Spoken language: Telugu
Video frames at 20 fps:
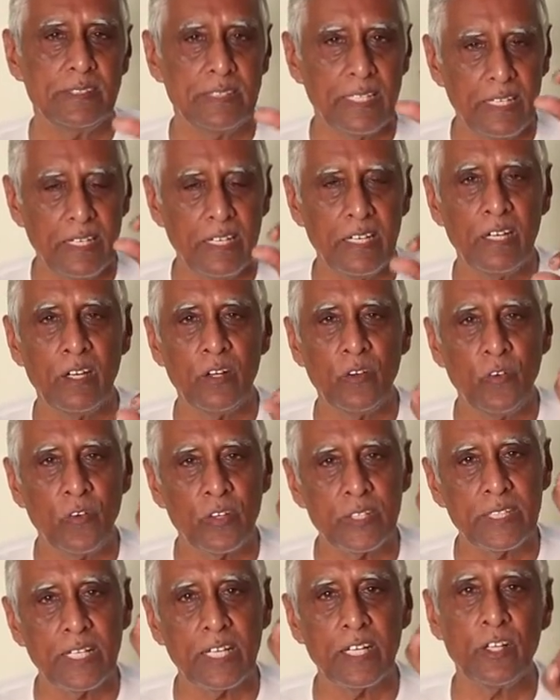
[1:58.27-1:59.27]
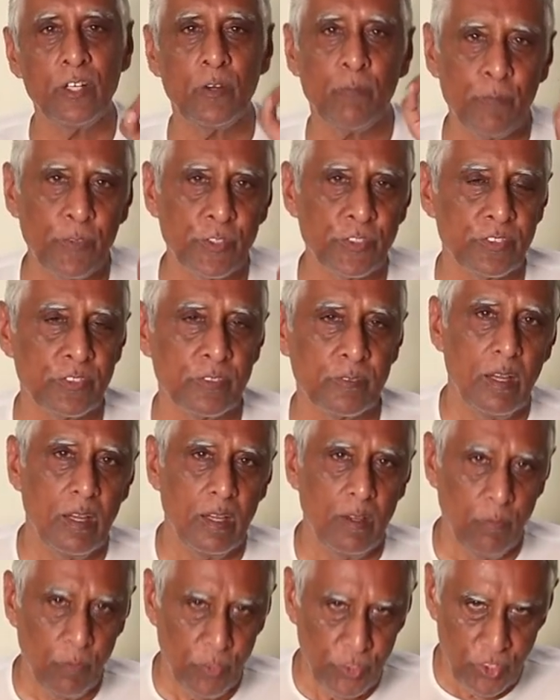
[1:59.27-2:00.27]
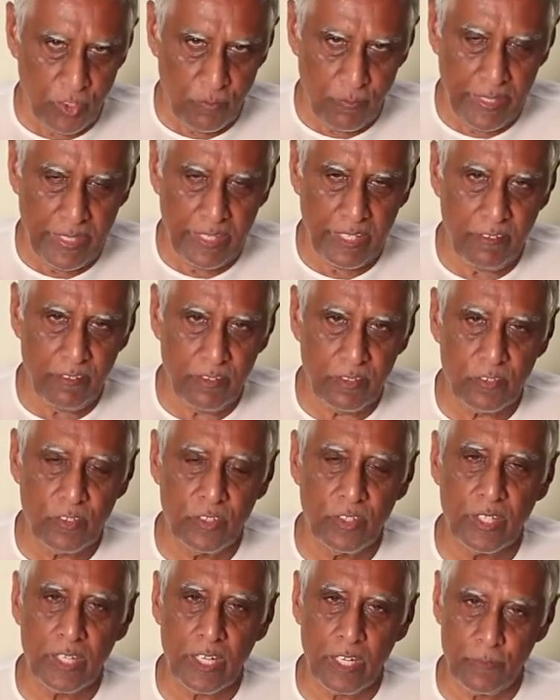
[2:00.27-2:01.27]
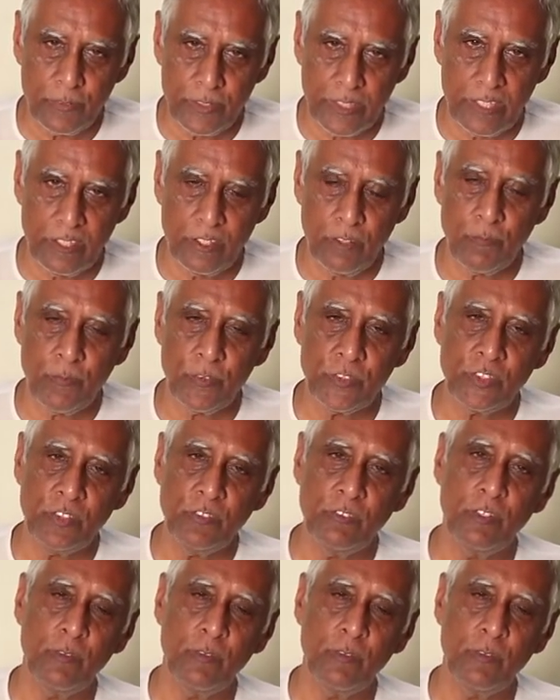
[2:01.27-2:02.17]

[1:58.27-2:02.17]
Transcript: శరీరంలో ఒక దగ్గర నొప్పి వస్తుంది ముందుకు బెండ్ అయ్యామనుకోండి కడుపు దగ్గర నొప్పి వస్తుంది